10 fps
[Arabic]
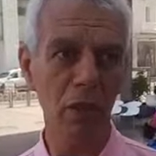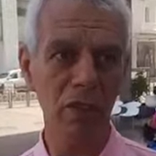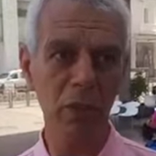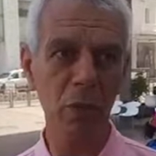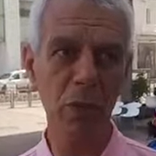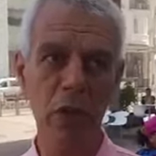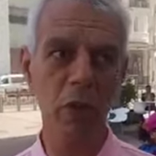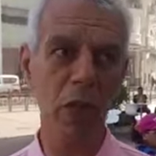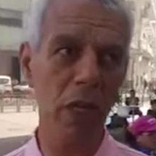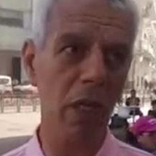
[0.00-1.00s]
في
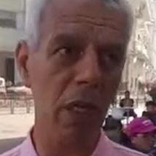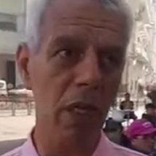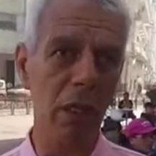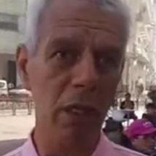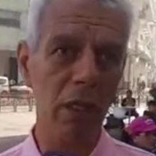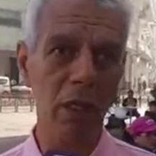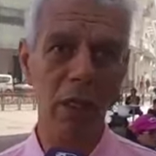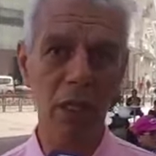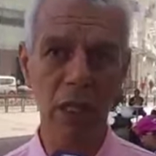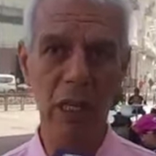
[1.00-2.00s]
مستوى
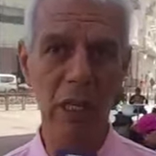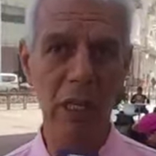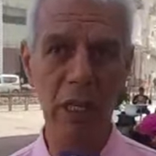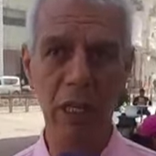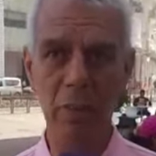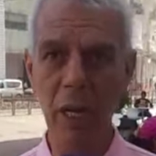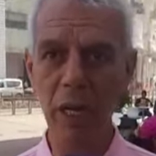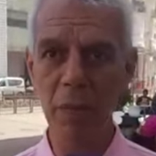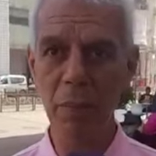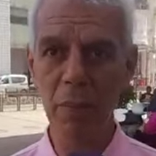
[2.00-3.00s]
آه،
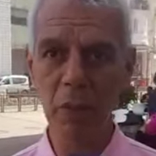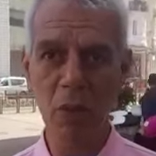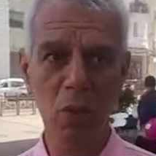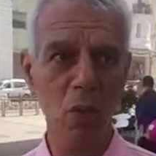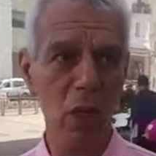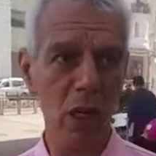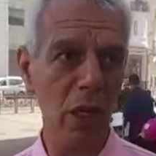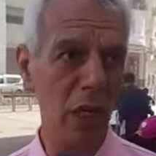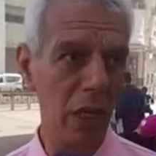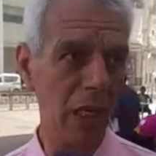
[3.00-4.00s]
المغرب
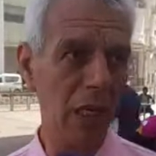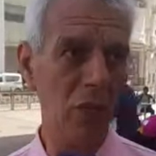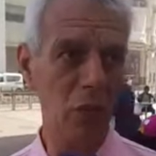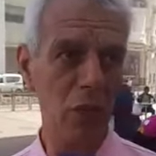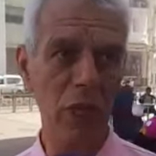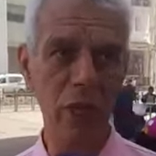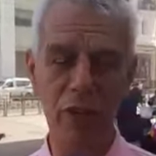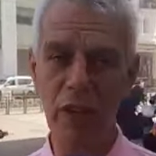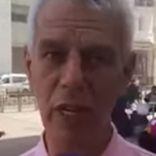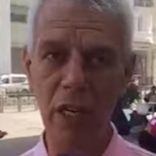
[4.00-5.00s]

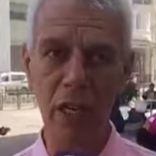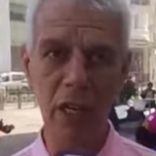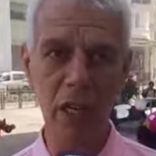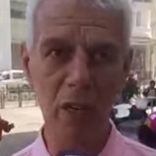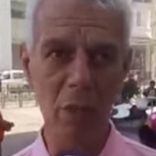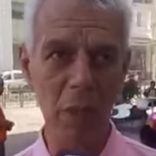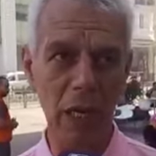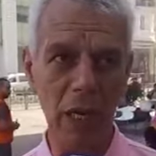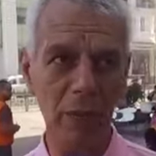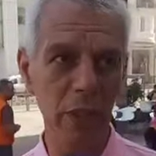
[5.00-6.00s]
وتشرف الأمة
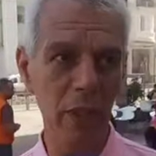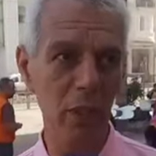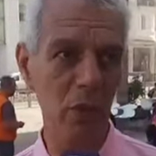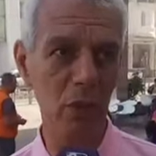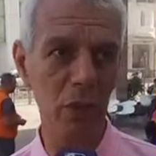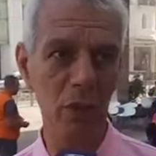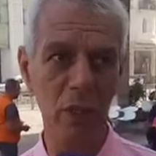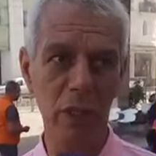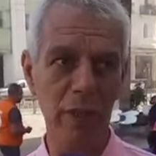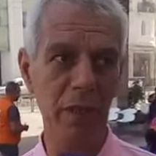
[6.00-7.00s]
العربية
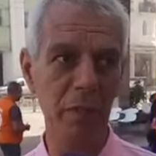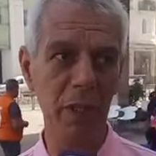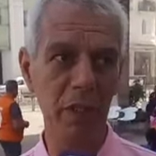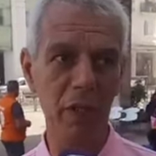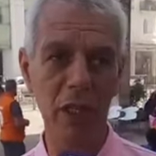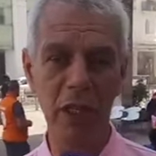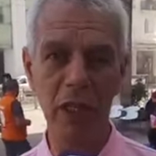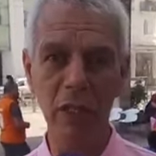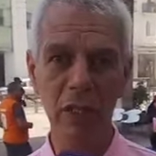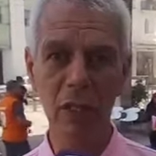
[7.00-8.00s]
والدولة الإسلامية إن شاء
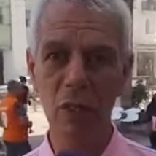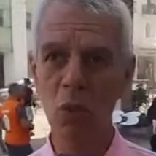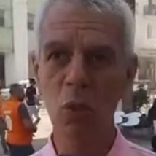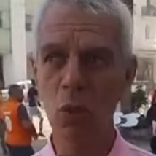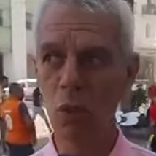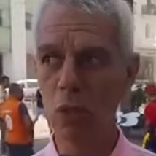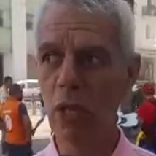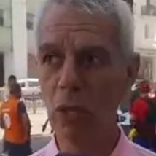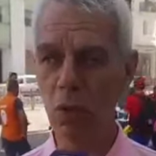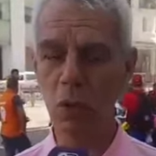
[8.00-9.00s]
الله وإن
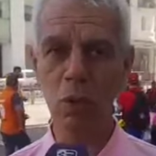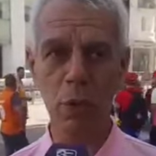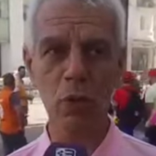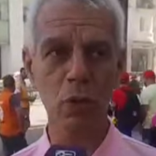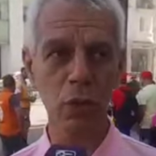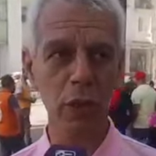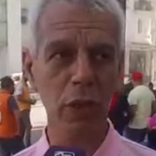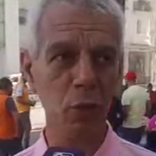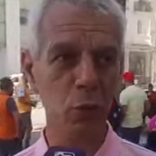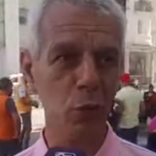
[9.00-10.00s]
شاء الله نكونوا
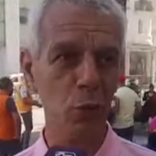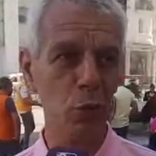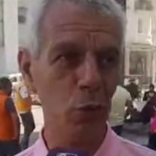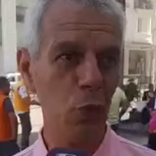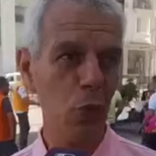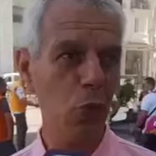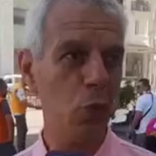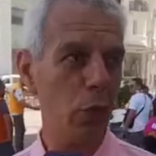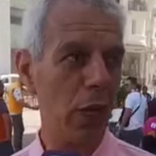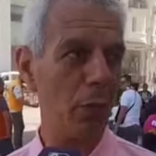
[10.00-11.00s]
موجودين و...
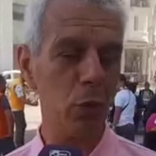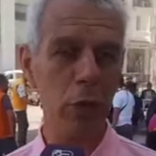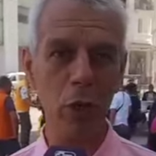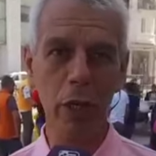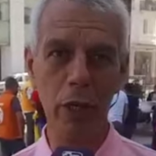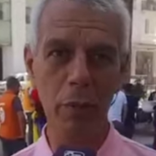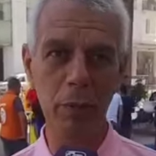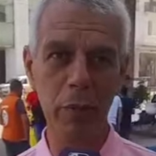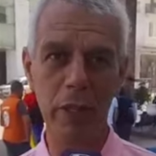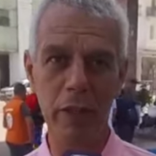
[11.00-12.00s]
ونعملوا دورة
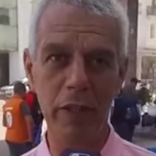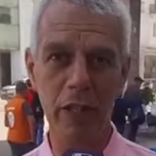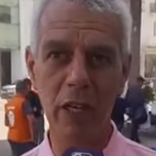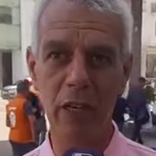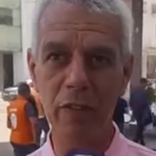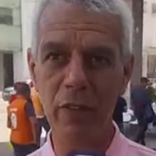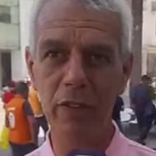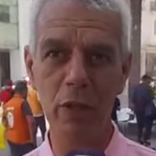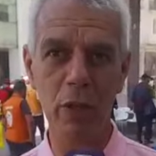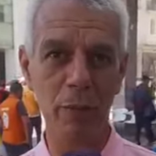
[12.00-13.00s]
ممتازة إن شاء الله في
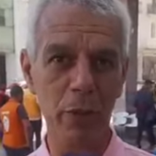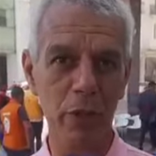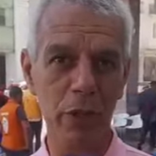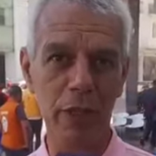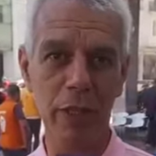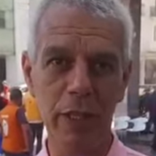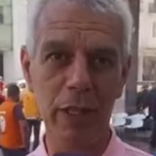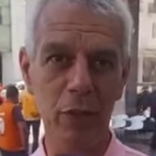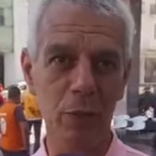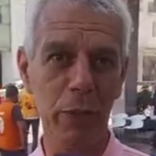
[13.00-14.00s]
2025
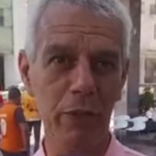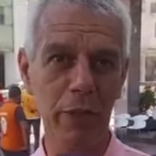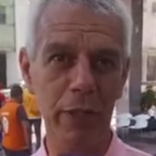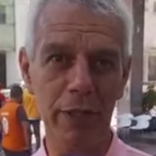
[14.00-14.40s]
هنا كوب دافريك